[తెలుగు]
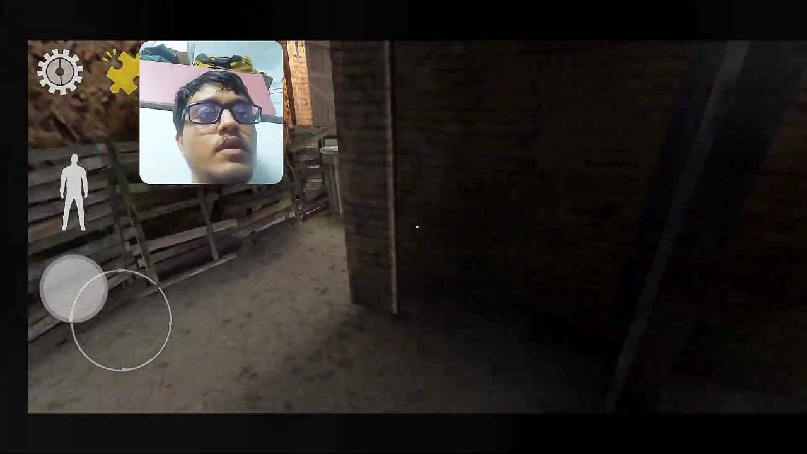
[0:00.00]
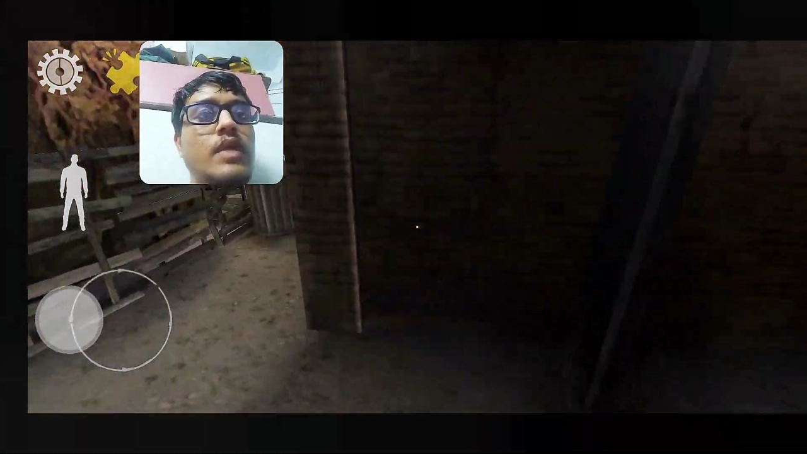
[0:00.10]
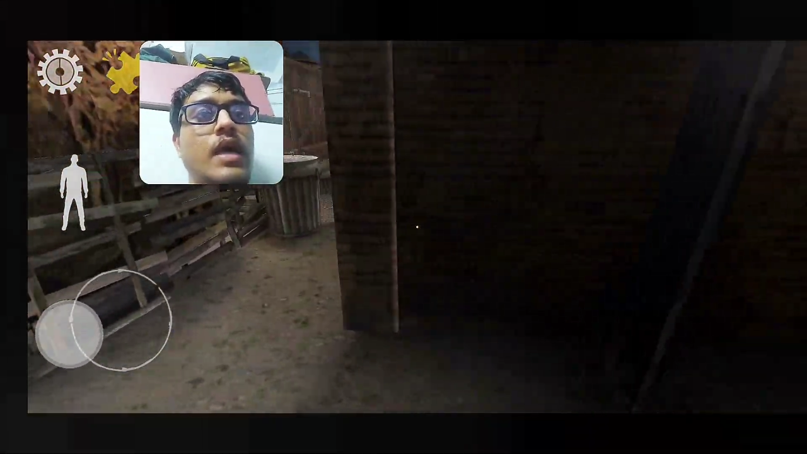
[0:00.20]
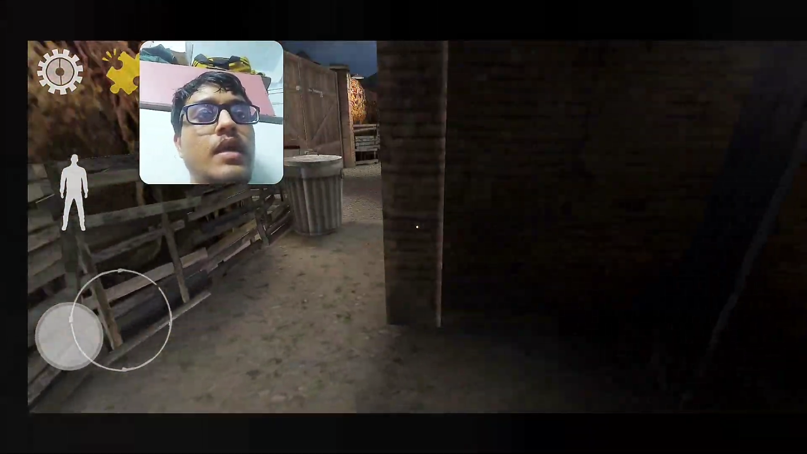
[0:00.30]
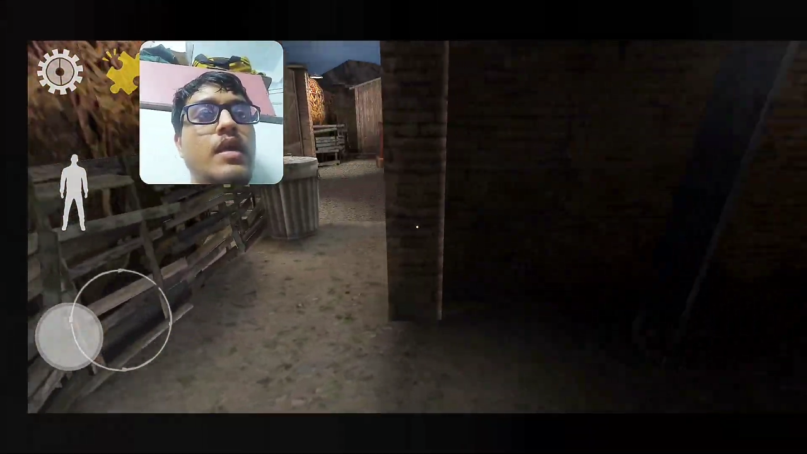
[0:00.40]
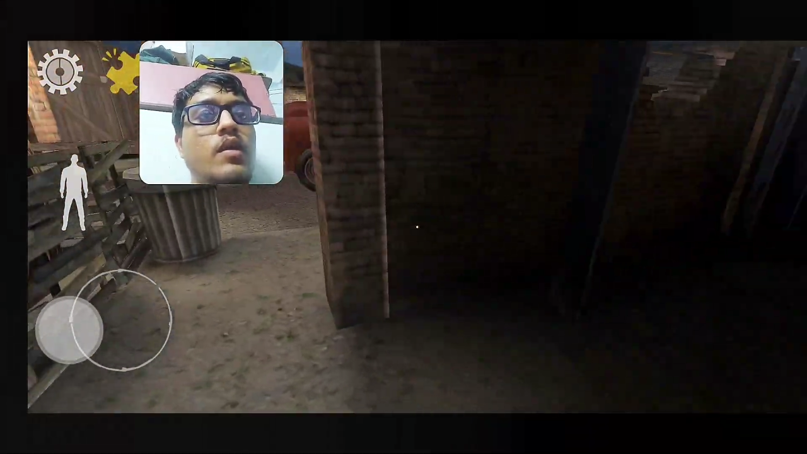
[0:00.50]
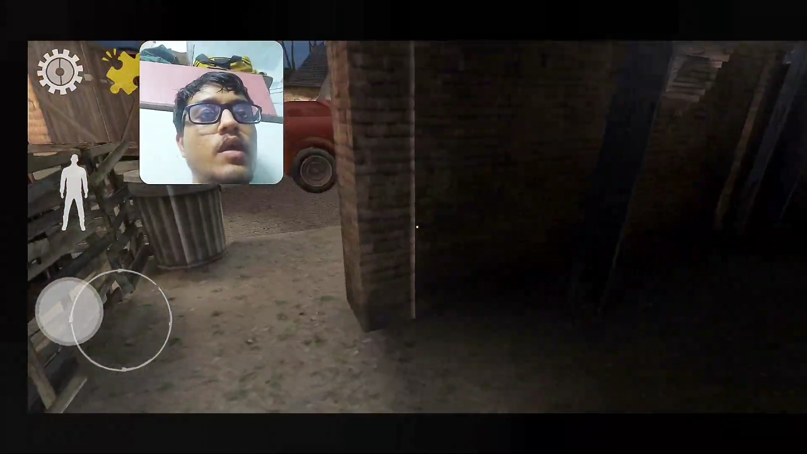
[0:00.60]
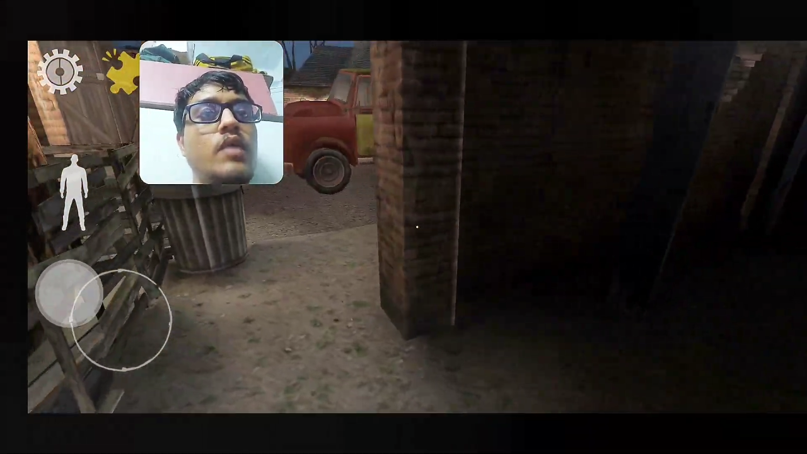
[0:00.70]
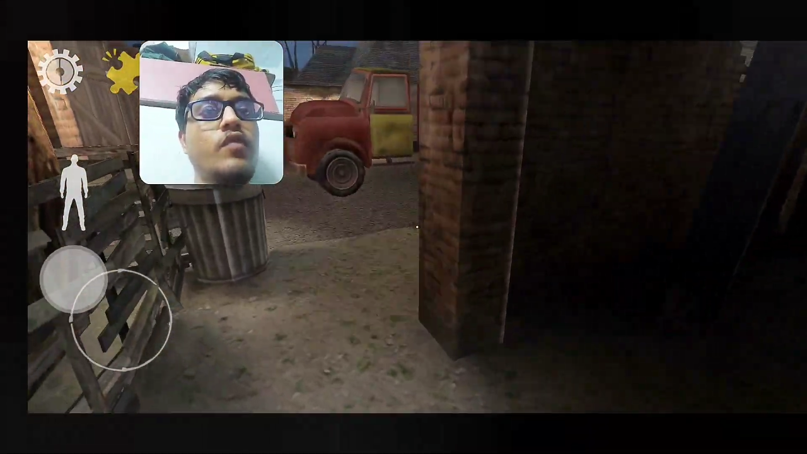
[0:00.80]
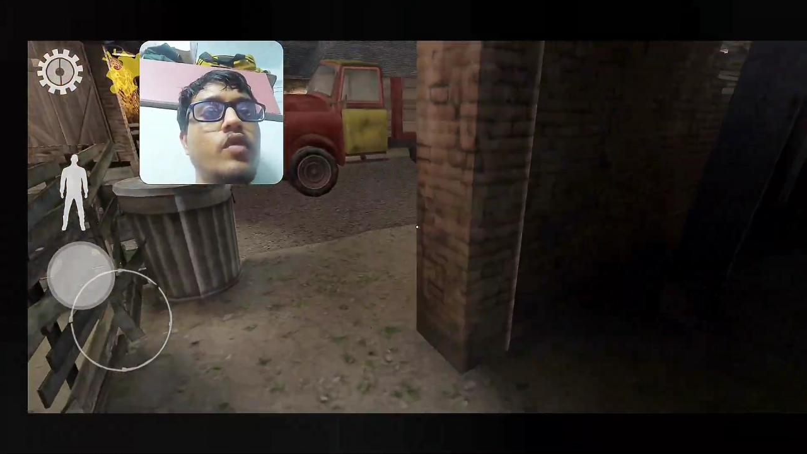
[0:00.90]
దానికి ఒక
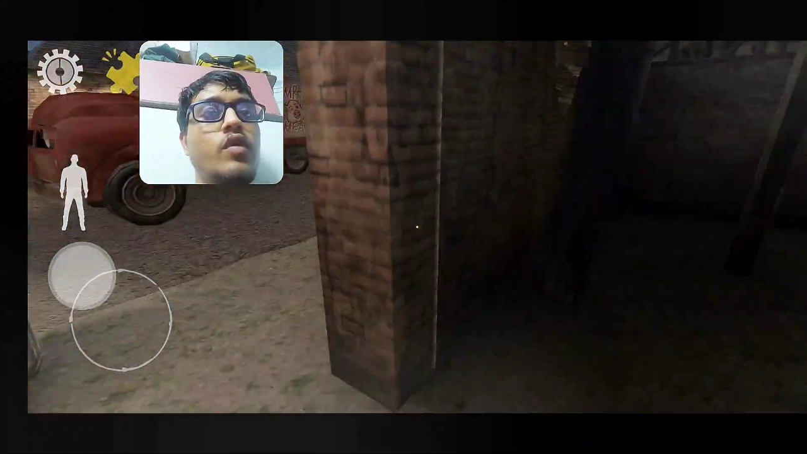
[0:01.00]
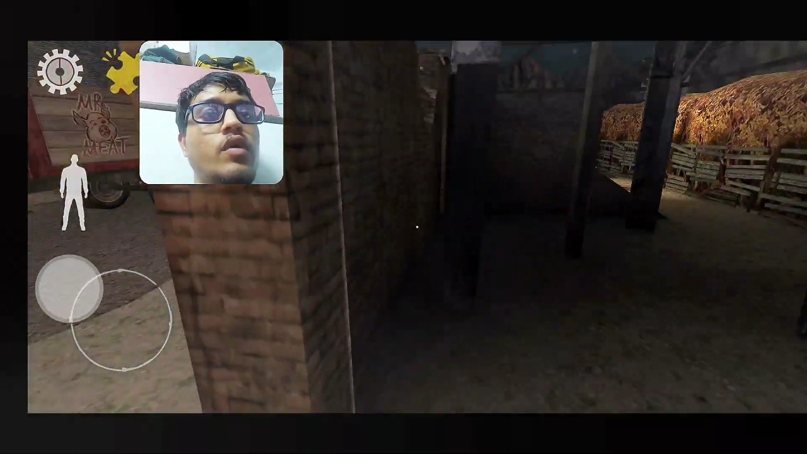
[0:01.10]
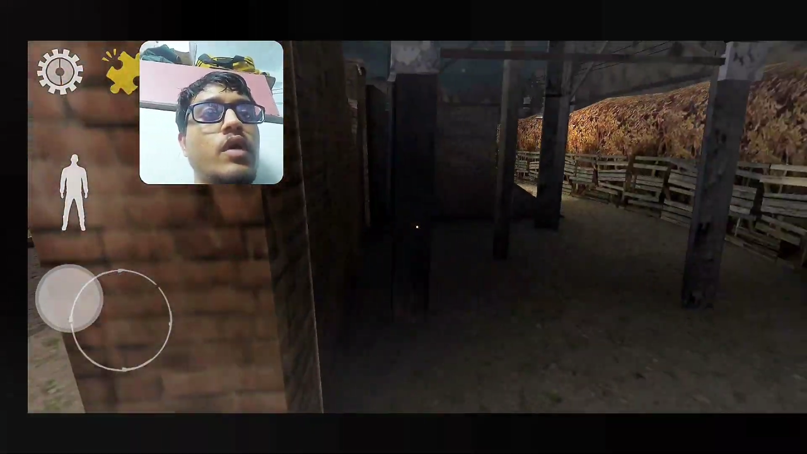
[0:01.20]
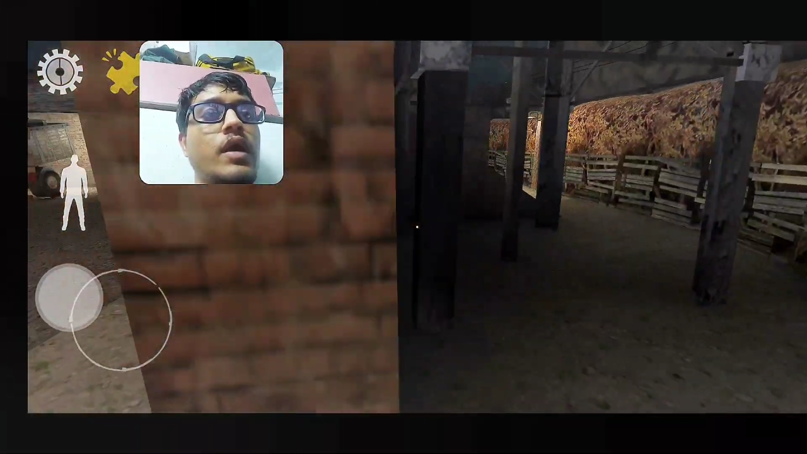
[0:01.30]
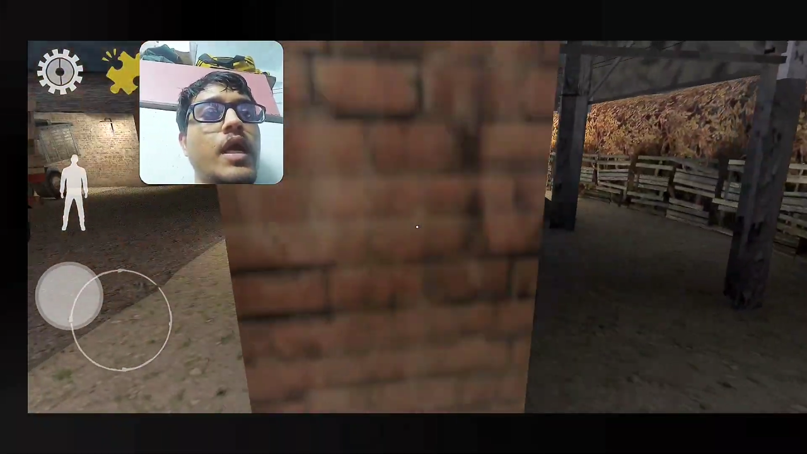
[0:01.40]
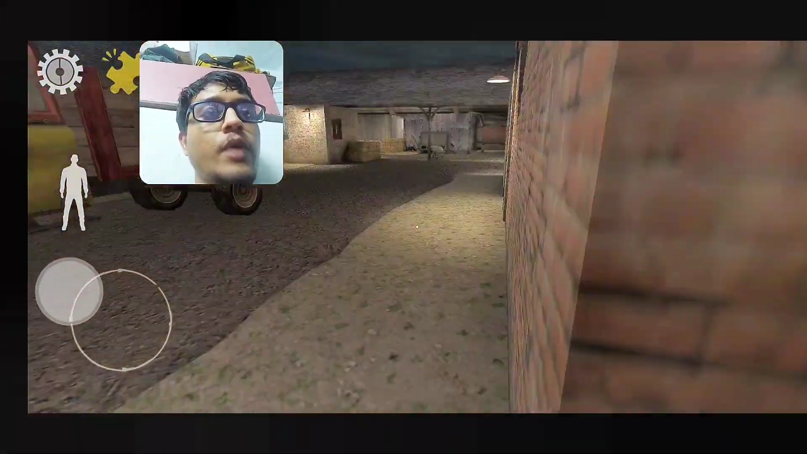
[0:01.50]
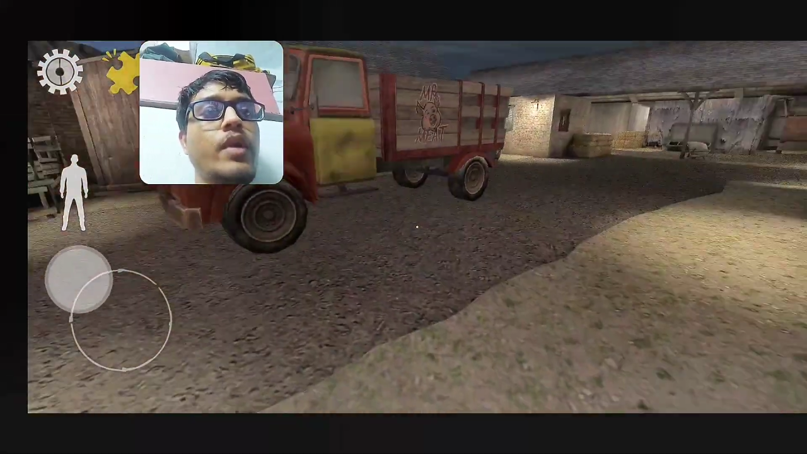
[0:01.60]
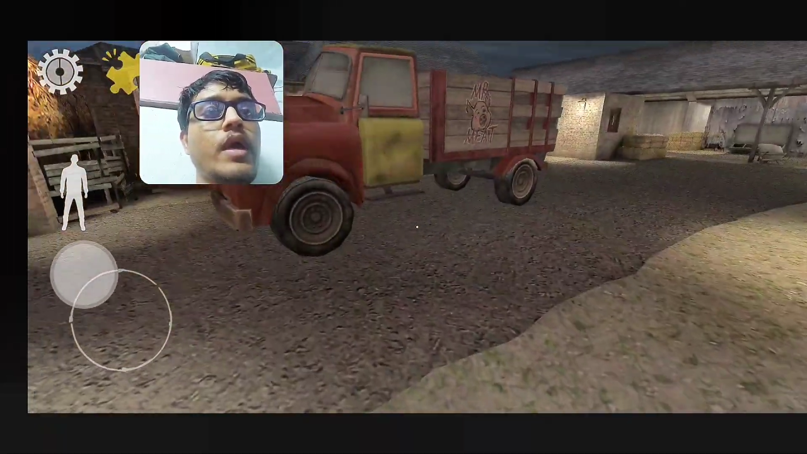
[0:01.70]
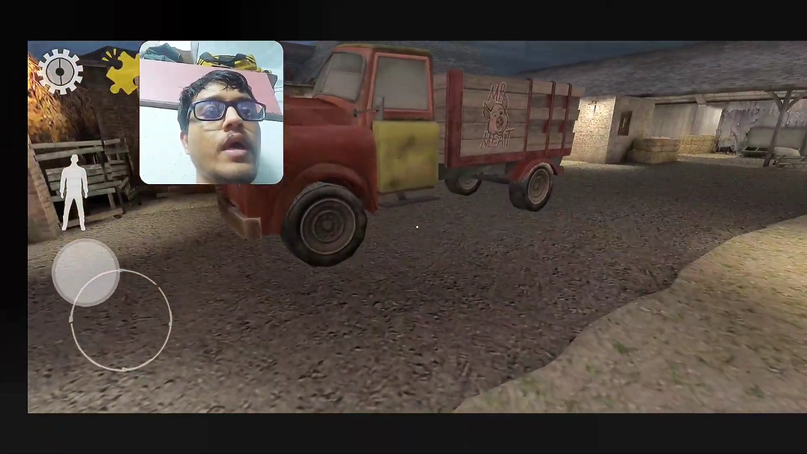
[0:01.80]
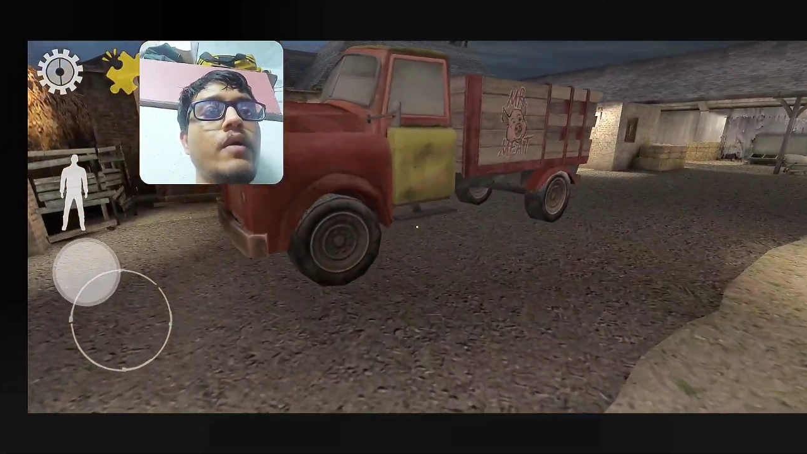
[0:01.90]
ఫోటో అంటే
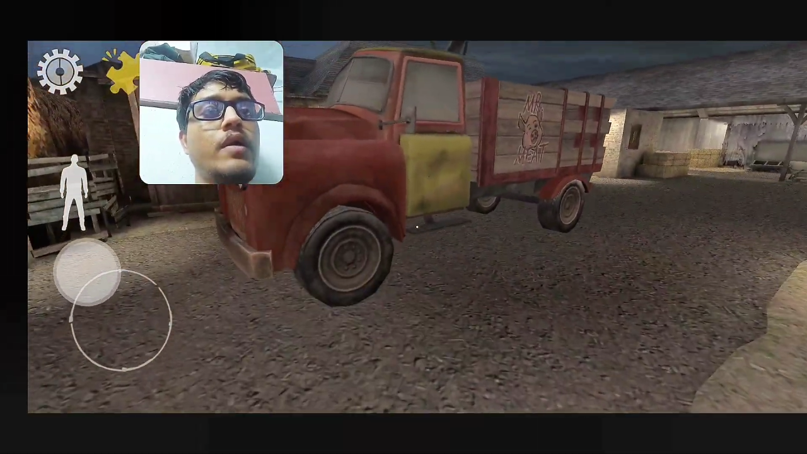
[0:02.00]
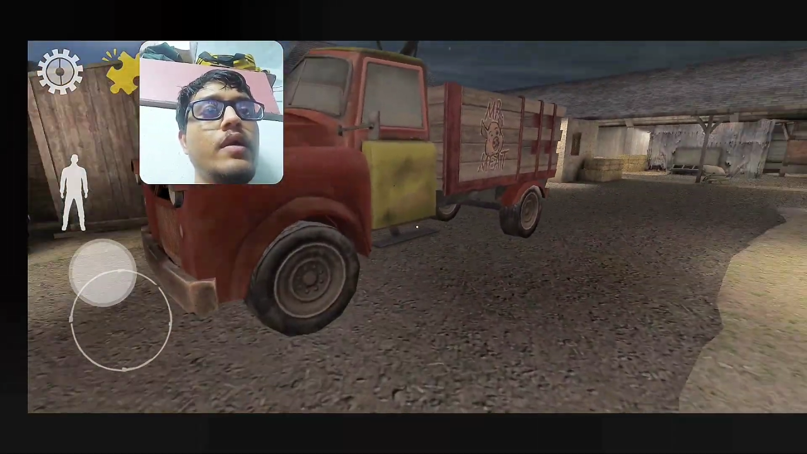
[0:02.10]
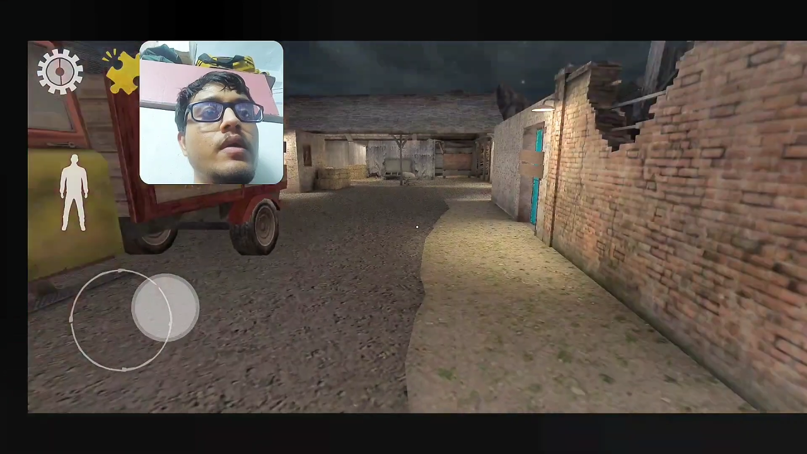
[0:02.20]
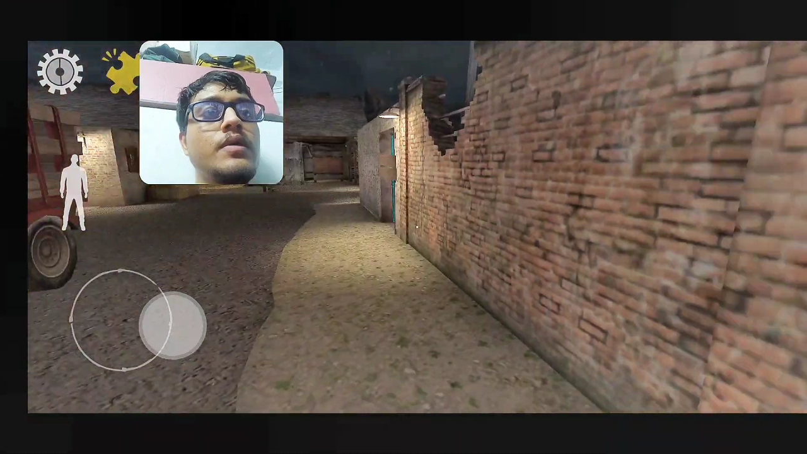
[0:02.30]
కెమెరా కావాలి